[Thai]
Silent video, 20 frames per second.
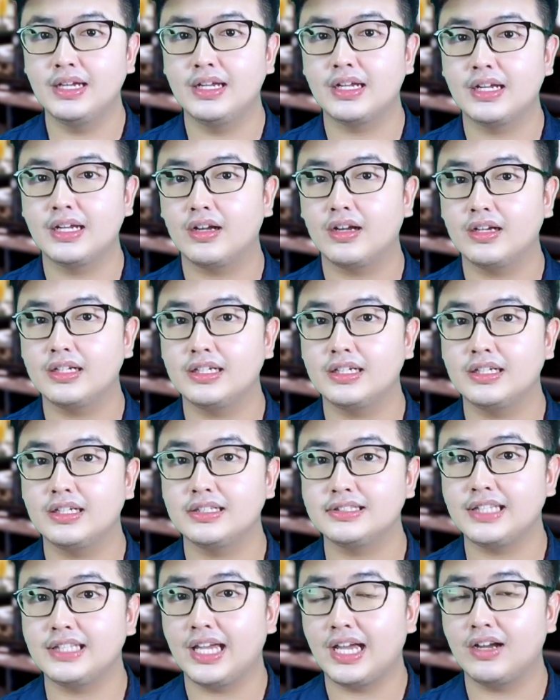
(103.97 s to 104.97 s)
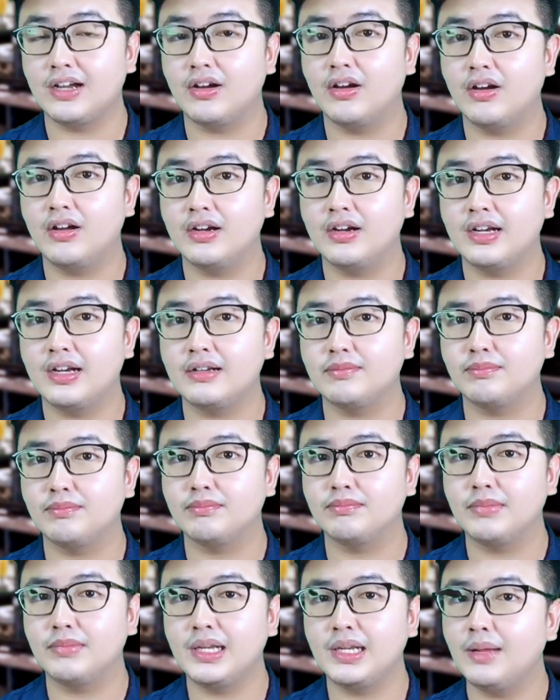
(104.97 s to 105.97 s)
ก็คือเสียงก็
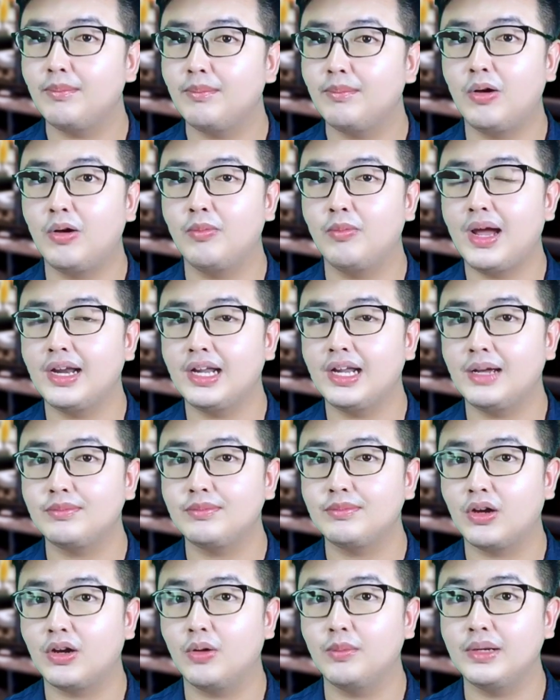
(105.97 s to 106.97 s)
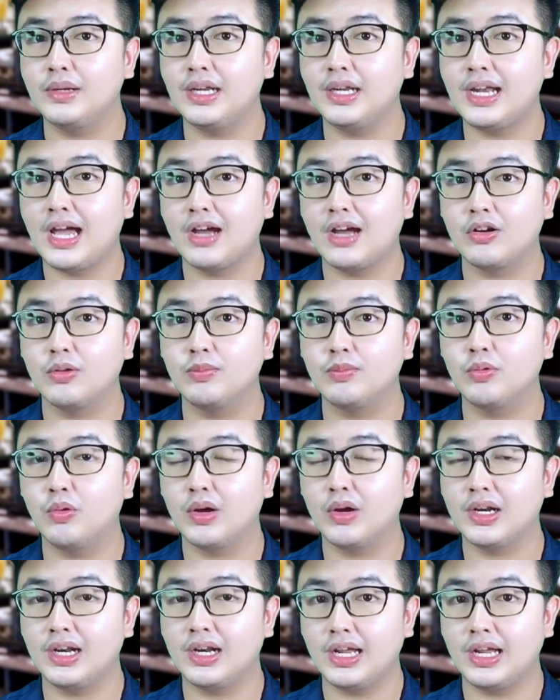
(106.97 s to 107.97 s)
ไม่ได้เบามากนะครับแต่ก็ไม่ได้ดังรบก
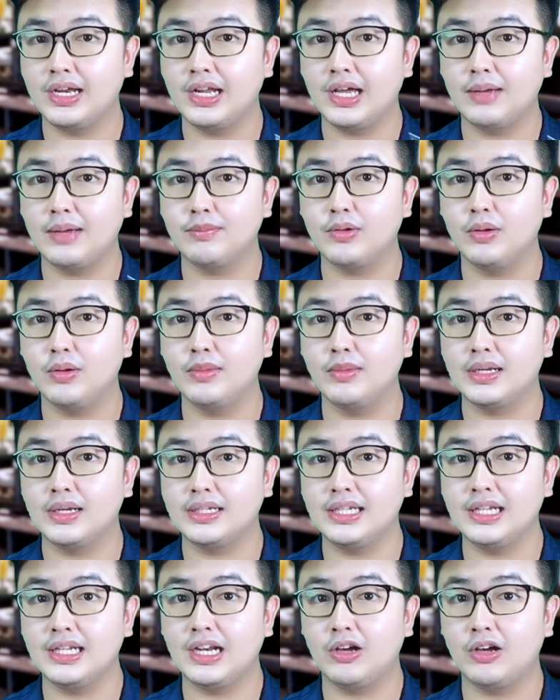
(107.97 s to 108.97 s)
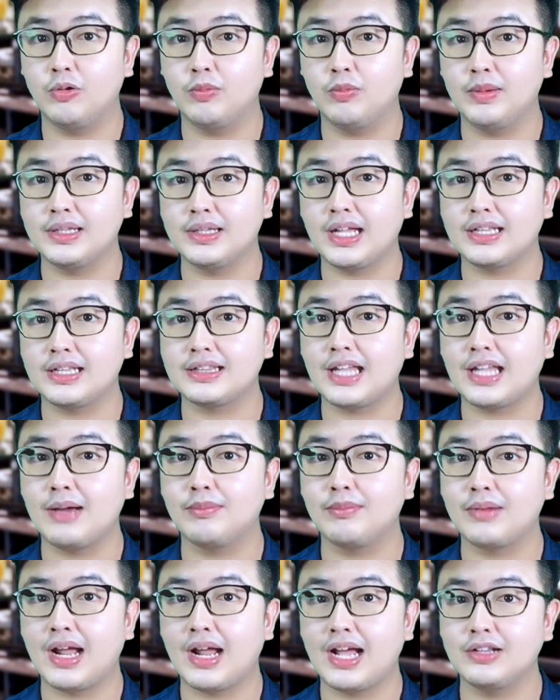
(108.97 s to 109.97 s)
วนอะไรนะครับก็เหมือนที่เราไปตัดตา
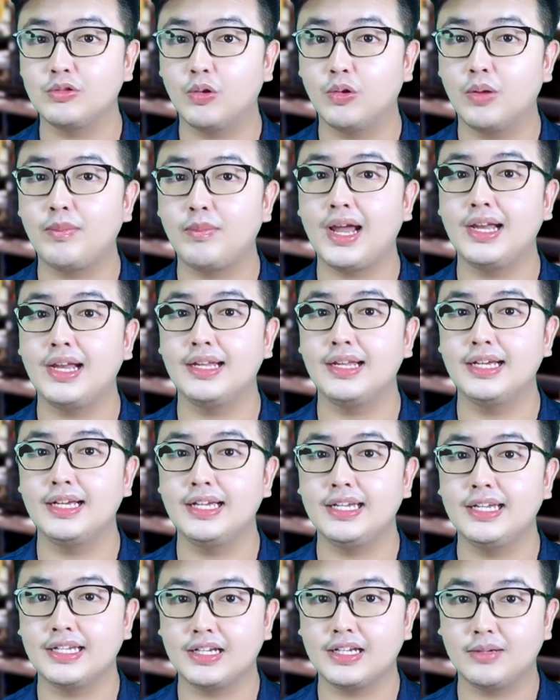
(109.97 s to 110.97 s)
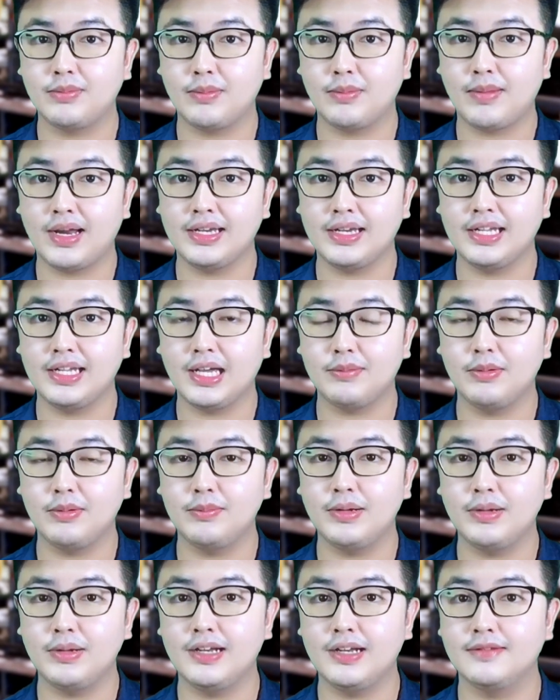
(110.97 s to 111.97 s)
มร้านทั่วไปเลยก็ประมาณนี้ครับ
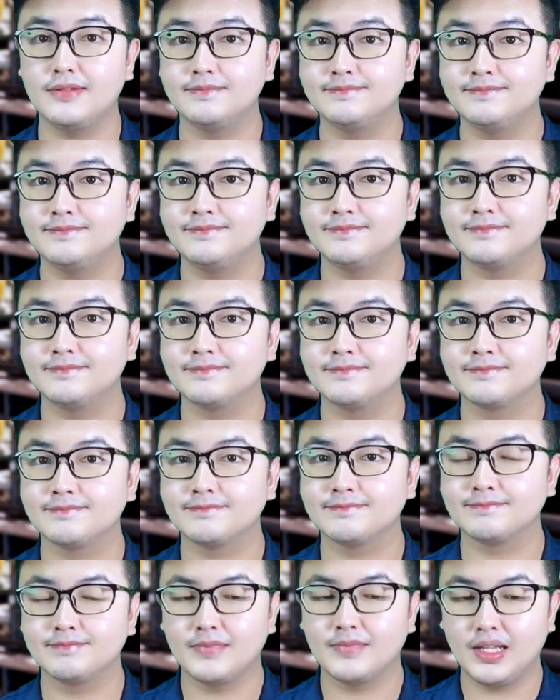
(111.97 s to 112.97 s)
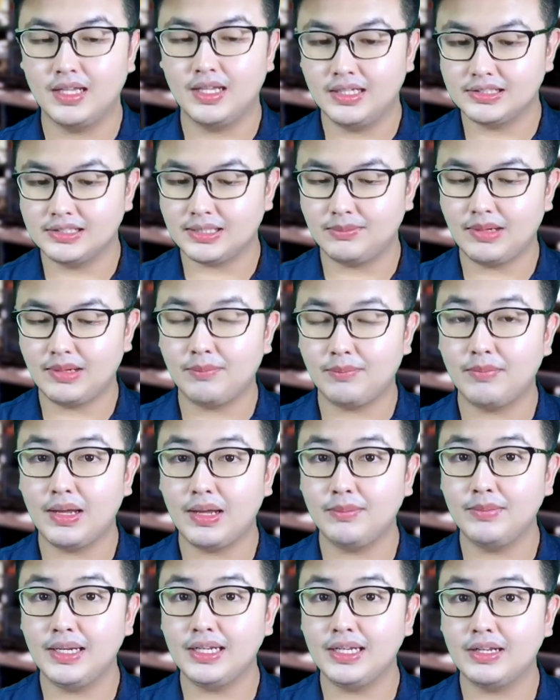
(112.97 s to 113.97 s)
เพื่อนๆสำหรับใบ
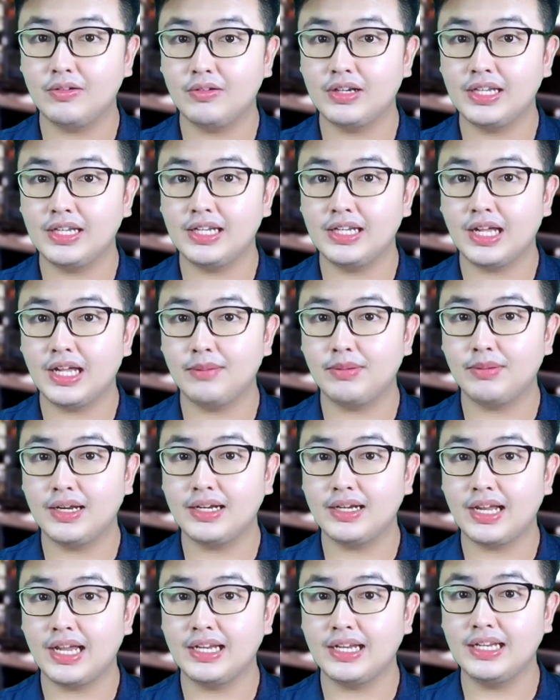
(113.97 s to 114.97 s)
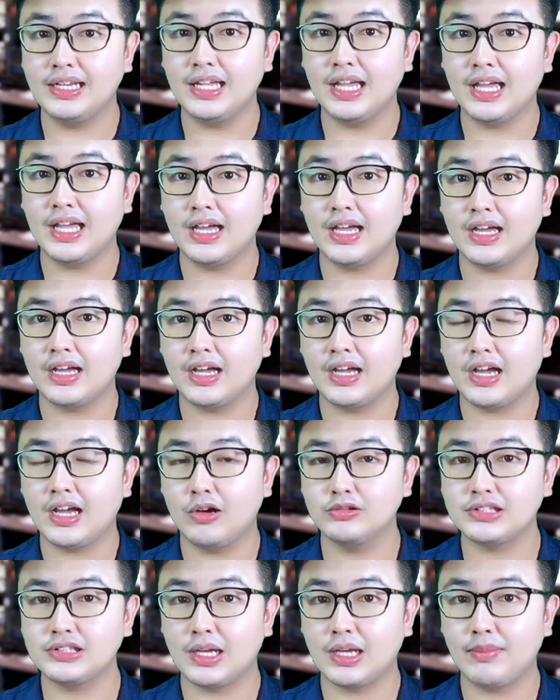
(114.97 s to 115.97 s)
มีดตรงนี้นะครับข้างในเนี่ย
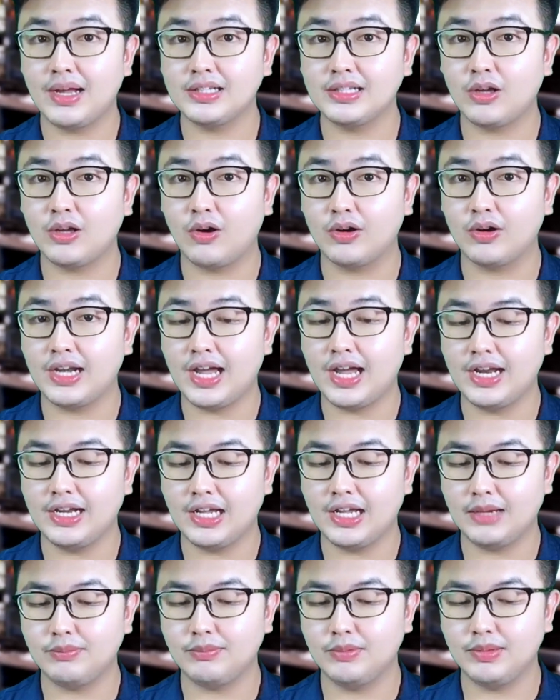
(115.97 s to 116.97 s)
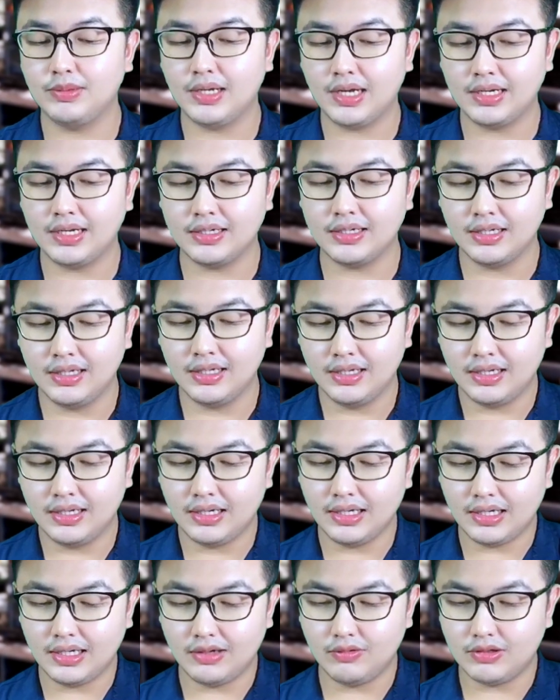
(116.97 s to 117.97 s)
เขาสามารถถอดได้นะครับเพื่อนๆ
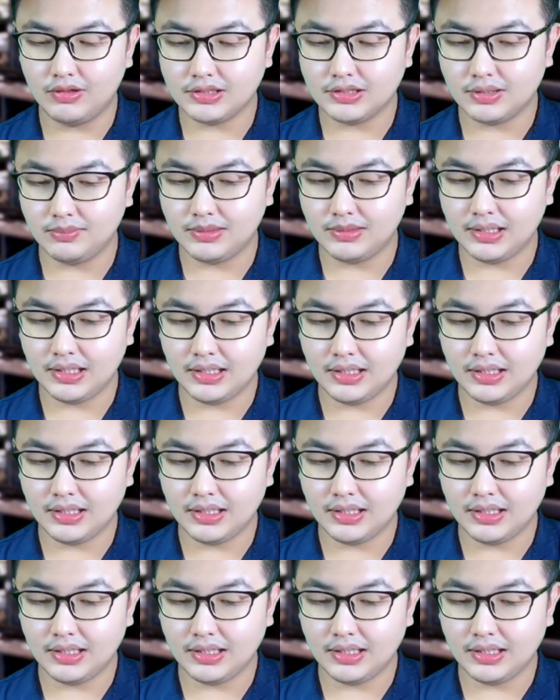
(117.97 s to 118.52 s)
แล้วเขาก็จะมี